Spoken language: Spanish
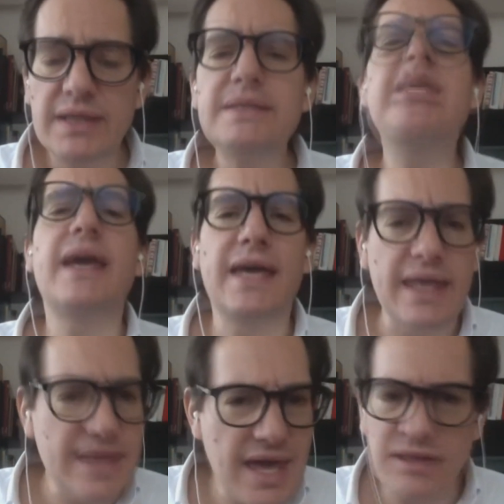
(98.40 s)
de
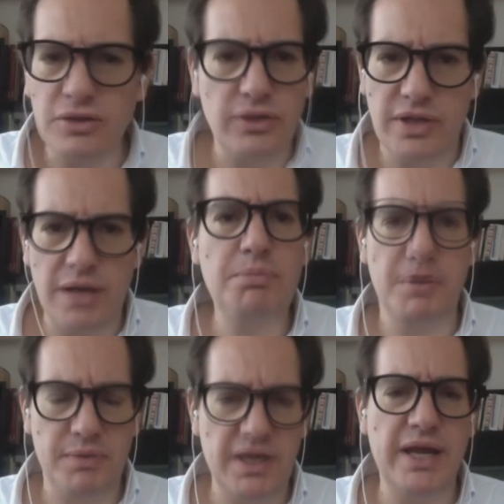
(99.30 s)
que dentro del
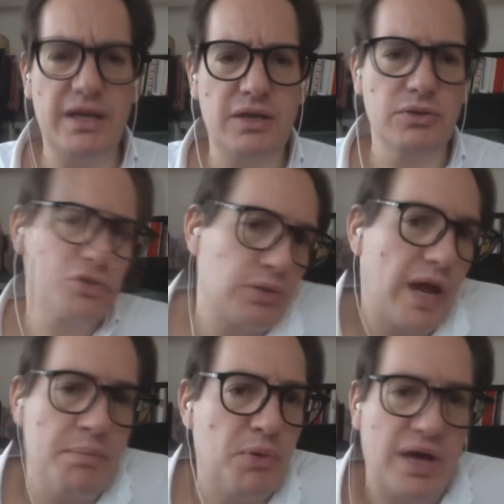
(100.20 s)
privilegio es
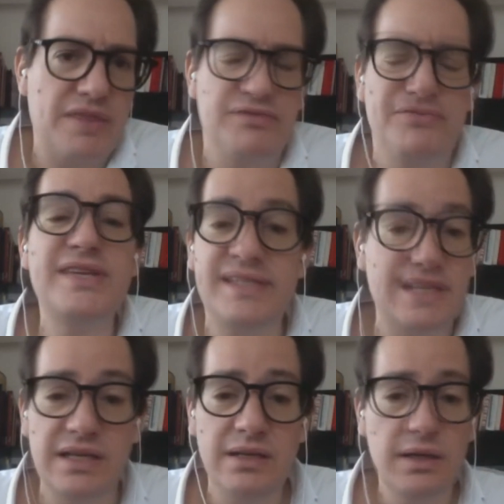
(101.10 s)
una época
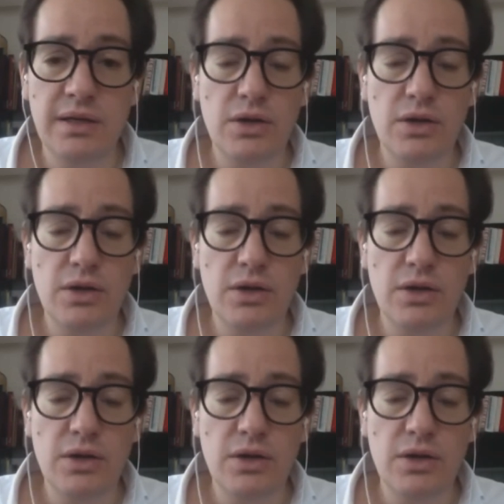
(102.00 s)
difícil,